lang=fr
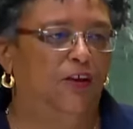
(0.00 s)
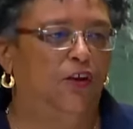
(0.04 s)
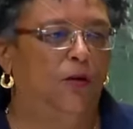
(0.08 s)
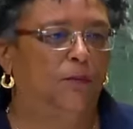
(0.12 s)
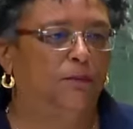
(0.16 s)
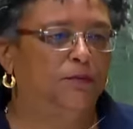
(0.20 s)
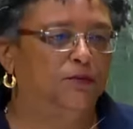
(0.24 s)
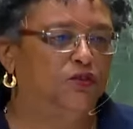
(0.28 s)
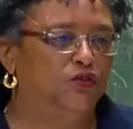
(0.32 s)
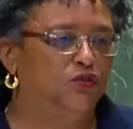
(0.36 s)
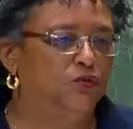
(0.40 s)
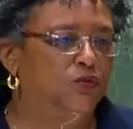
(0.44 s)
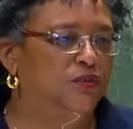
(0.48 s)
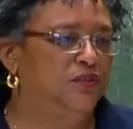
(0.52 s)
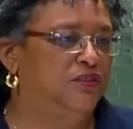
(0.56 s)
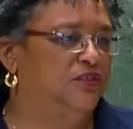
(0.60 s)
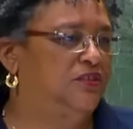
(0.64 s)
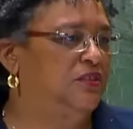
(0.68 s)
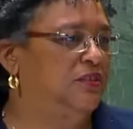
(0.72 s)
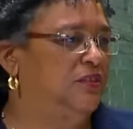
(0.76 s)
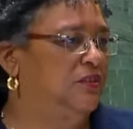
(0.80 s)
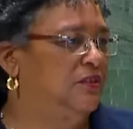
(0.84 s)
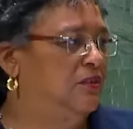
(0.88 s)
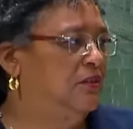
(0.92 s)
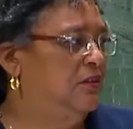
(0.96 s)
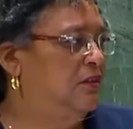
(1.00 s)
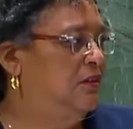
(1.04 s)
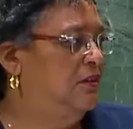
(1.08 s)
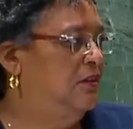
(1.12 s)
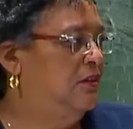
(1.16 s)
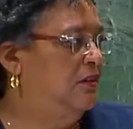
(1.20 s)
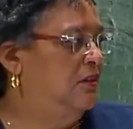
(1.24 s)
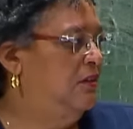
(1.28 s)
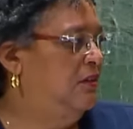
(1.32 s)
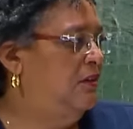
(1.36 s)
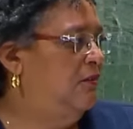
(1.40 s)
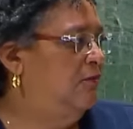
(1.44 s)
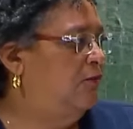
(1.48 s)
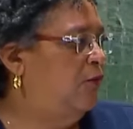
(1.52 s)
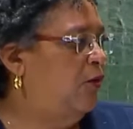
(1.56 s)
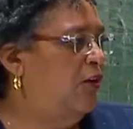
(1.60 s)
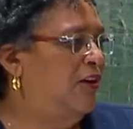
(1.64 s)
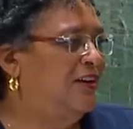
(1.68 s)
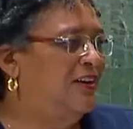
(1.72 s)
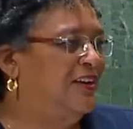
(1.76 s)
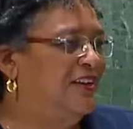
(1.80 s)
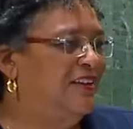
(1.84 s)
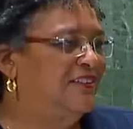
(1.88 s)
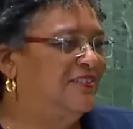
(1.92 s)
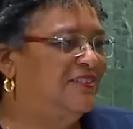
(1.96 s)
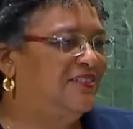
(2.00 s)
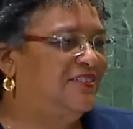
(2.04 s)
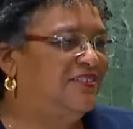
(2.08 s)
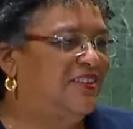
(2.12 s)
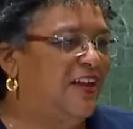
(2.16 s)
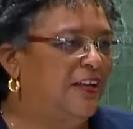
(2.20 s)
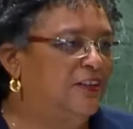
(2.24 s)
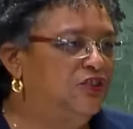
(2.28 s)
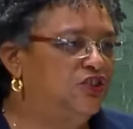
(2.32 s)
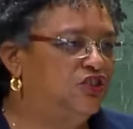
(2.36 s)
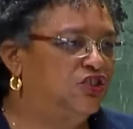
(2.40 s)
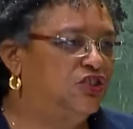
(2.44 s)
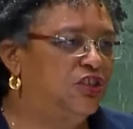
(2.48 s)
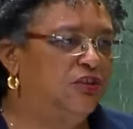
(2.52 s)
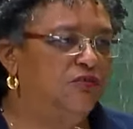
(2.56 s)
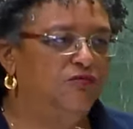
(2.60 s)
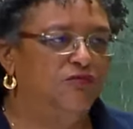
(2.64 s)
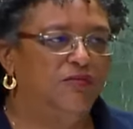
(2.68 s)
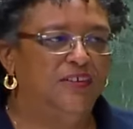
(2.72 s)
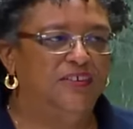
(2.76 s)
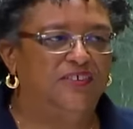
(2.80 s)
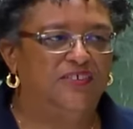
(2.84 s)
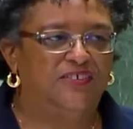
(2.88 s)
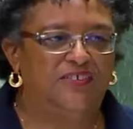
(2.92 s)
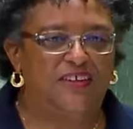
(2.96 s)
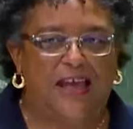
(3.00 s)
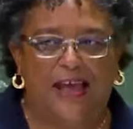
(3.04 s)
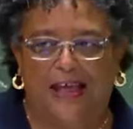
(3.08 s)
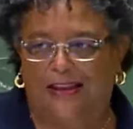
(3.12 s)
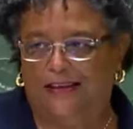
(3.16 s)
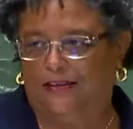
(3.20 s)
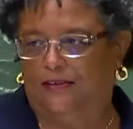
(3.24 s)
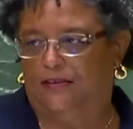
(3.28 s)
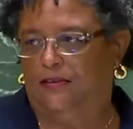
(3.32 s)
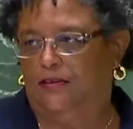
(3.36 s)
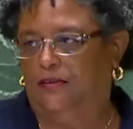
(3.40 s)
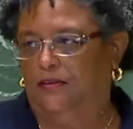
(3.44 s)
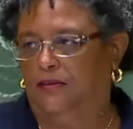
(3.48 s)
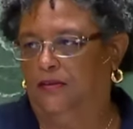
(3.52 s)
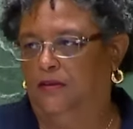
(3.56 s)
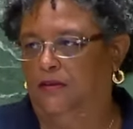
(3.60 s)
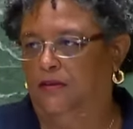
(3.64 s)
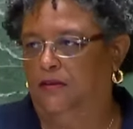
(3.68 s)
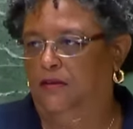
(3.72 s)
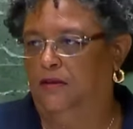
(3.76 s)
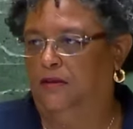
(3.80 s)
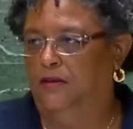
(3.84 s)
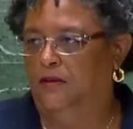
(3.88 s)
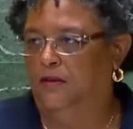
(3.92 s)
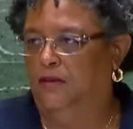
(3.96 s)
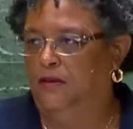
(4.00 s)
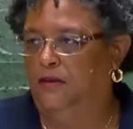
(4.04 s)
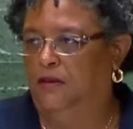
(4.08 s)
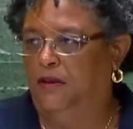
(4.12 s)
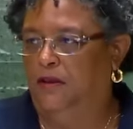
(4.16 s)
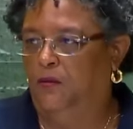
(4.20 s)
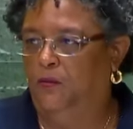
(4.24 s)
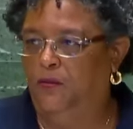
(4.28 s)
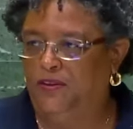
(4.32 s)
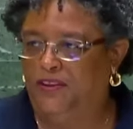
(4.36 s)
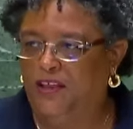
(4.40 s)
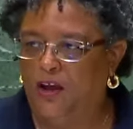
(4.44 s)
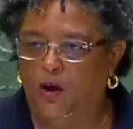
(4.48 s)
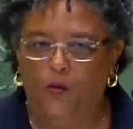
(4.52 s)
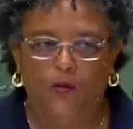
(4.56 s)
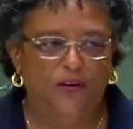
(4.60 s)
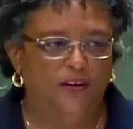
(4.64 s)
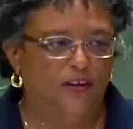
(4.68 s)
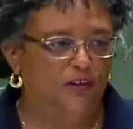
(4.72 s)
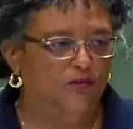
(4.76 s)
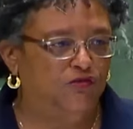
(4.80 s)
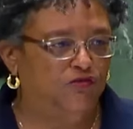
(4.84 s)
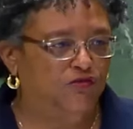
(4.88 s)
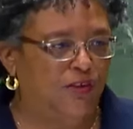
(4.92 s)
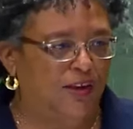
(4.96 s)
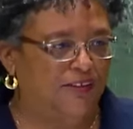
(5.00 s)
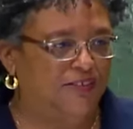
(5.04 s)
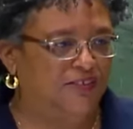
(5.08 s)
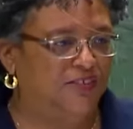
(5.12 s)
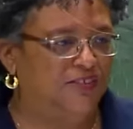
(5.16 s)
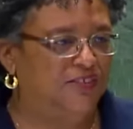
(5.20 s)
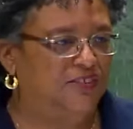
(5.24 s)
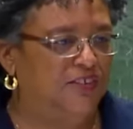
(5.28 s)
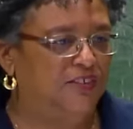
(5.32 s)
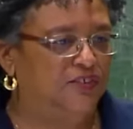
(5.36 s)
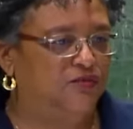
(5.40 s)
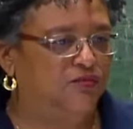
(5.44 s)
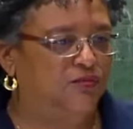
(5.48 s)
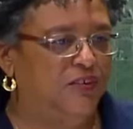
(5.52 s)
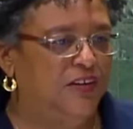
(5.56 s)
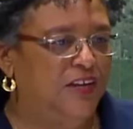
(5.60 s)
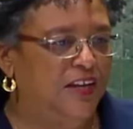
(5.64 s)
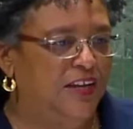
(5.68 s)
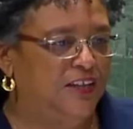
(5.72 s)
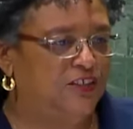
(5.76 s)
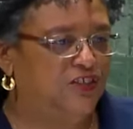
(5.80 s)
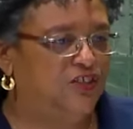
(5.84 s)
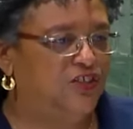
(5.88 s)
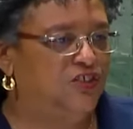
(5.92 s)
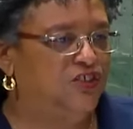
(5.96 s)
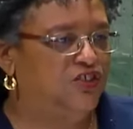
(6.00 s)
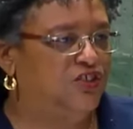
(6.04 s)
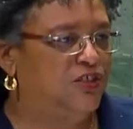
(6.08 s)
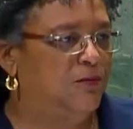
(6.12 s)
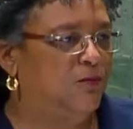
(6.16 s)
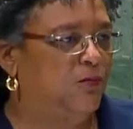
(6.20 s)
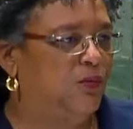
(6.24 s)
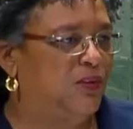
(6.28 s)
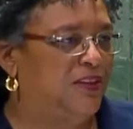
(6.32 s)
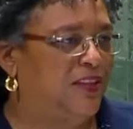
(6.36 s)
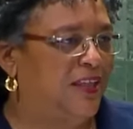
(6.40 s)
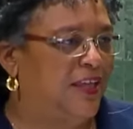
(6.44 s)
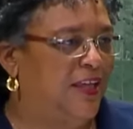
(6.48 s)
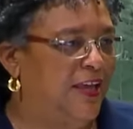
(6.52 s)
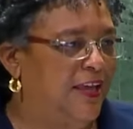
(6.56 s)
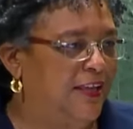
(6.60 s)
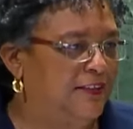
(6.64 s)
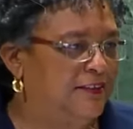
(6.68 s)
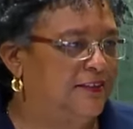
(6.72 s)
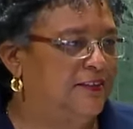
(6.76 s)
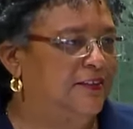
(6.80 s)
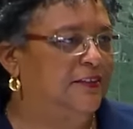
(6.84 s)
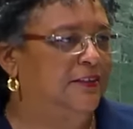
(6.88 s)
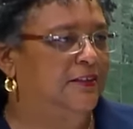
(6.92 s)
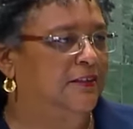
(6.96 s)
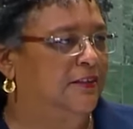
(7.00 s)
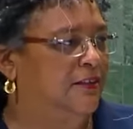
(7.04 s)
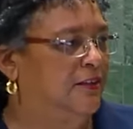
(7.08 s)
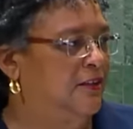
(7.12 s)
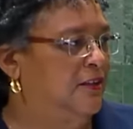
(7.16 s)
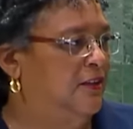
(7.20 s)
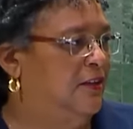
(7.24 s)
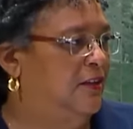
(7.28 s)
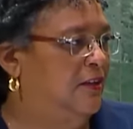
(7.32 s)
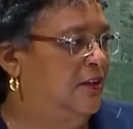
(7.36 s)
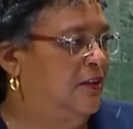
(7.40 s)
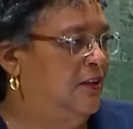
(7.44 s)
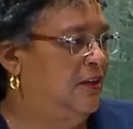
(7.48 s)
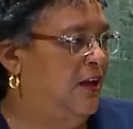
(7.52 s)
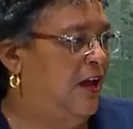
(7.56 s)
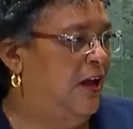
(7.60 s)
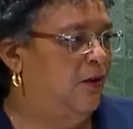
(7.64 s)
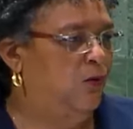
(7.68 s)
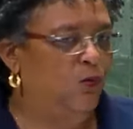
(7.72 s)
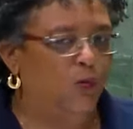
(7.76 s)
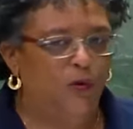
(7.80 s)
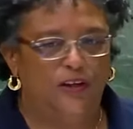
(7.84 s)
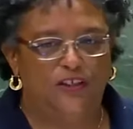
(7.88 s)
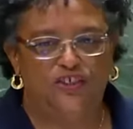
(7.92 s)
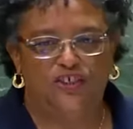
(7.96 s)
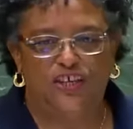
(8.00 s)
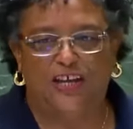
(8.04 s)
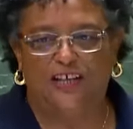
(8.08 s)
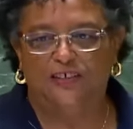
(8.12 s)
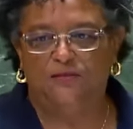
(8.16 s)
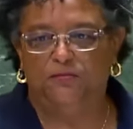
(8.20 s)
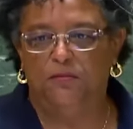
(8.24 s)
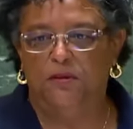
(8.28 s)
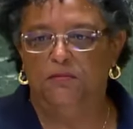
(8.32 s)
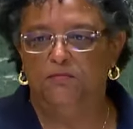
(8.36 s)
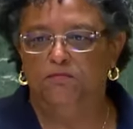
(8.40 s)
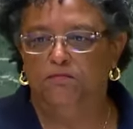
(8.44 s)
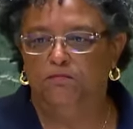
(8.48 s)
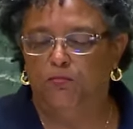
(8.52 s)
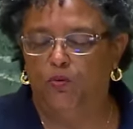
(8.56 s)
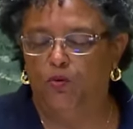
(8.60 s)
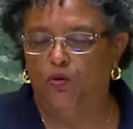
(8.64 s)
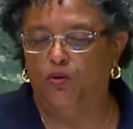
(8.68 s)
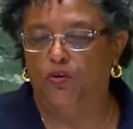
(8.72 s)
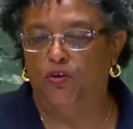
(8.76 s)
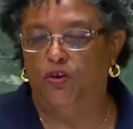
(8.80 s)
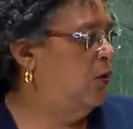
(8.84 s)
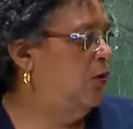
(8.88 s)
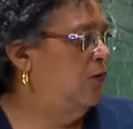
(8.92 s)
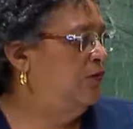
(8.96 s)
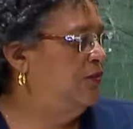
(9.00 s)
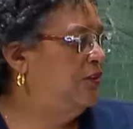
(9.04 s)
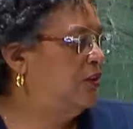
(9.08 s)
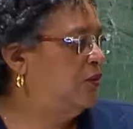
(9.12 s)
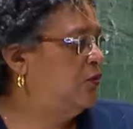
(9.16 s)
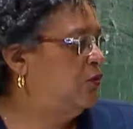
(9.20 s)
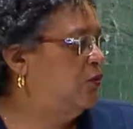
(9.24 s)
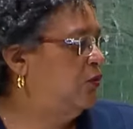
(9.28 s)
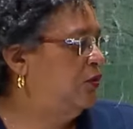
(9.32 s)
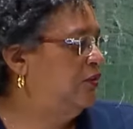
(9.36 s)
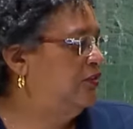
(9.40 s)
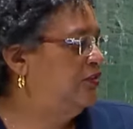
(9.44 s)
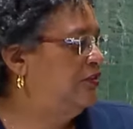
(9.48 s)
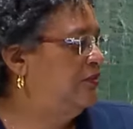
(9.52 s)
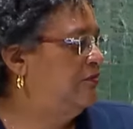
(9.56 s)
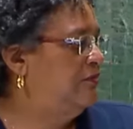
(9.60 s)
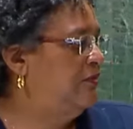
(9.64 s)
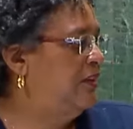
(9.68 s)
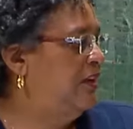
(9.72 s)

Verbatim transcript: mondiale a aujourd'hui l'occasion de procéder à une réinitialisation quant à la façon de gérer sa relation avec Haïti, qui